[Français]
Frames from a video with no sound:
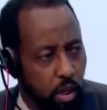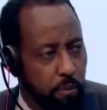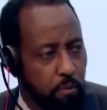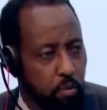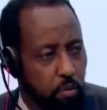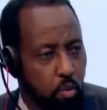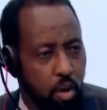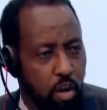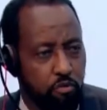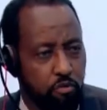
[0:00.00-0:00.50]

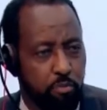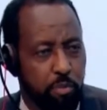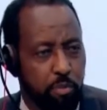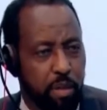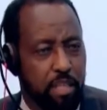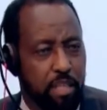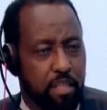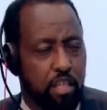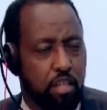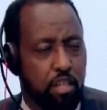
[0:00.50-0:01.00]

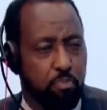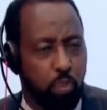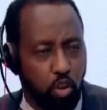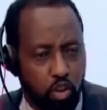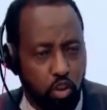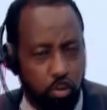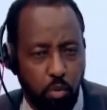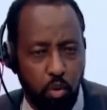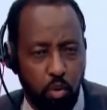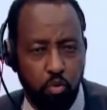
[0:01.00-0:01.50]
remercier
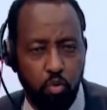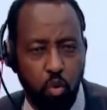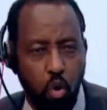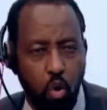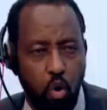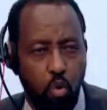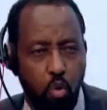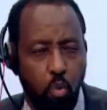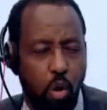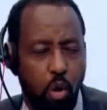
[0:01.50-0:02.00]
les
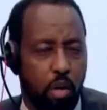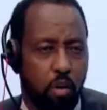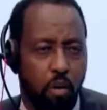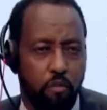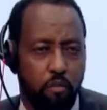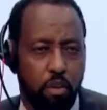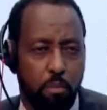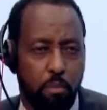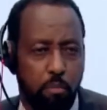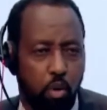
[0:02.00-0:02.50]
dirigeants de
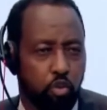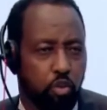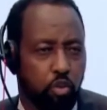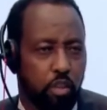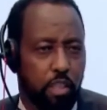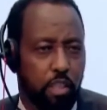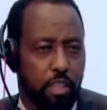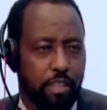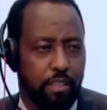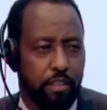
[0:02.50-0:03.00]
la Côte
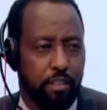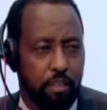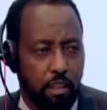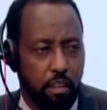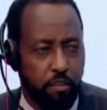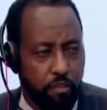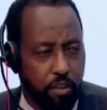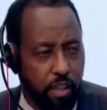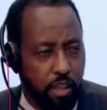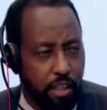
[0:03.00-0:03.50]
d'Ivoire
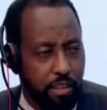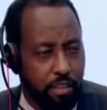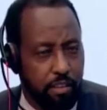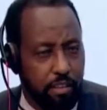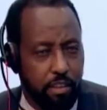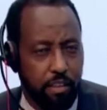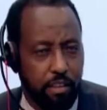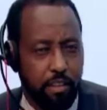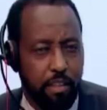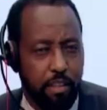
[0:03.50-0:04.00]
euh,
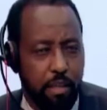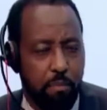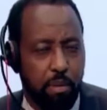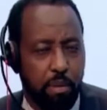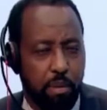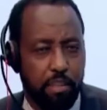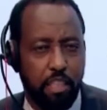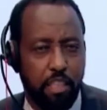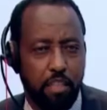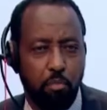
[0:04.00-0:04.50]
qui nous
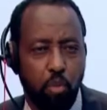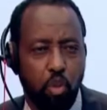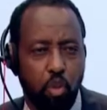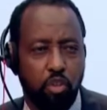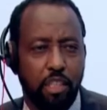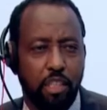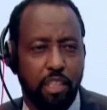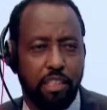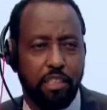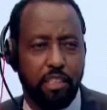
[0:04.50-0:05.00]
ont
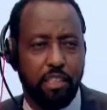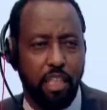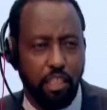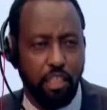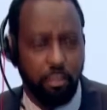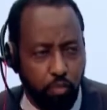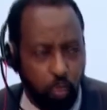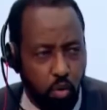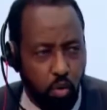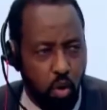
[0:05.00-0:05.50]
permis
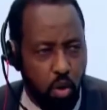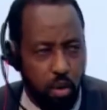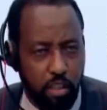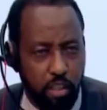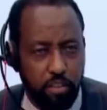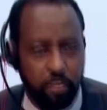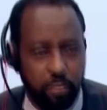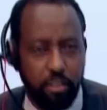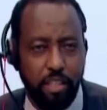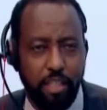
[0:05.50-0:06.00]
de nous
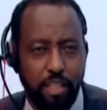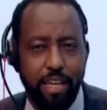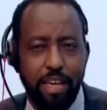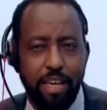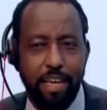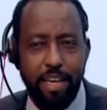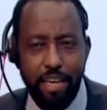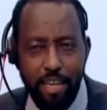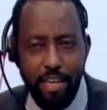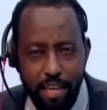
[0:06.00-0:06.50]

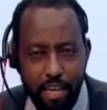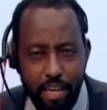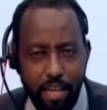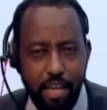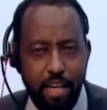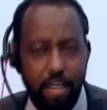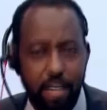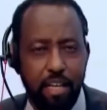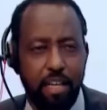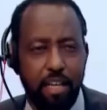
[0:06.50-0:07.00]

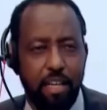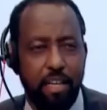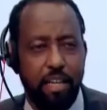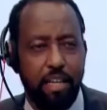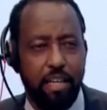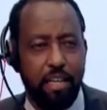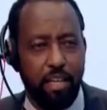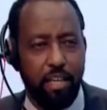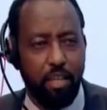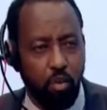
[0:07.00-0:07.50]
réunir pour
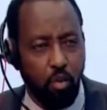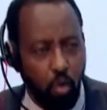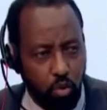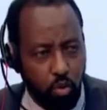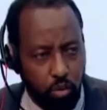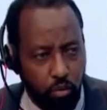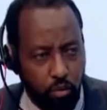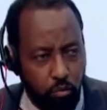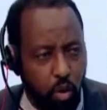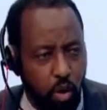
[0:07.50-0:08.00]
ce
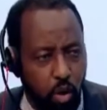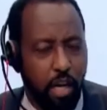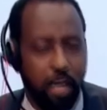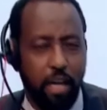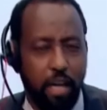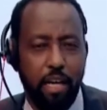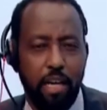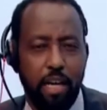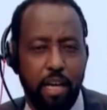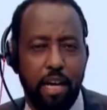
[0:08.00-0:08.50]
congrès
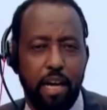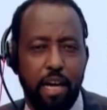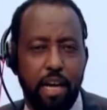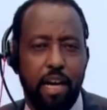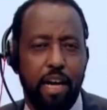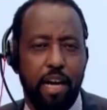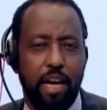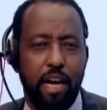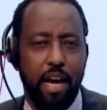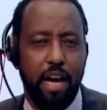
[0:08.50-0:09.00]
parmi les plus
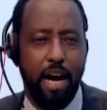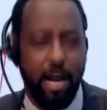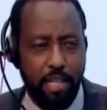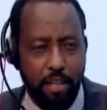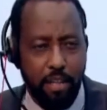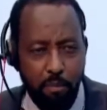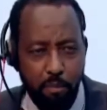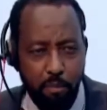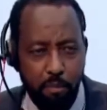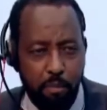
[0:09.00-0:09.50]
difficiles,
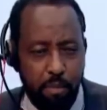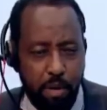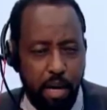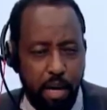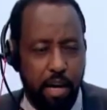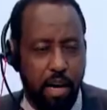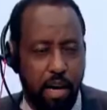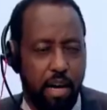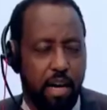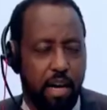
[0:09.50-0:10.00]
mais également les plus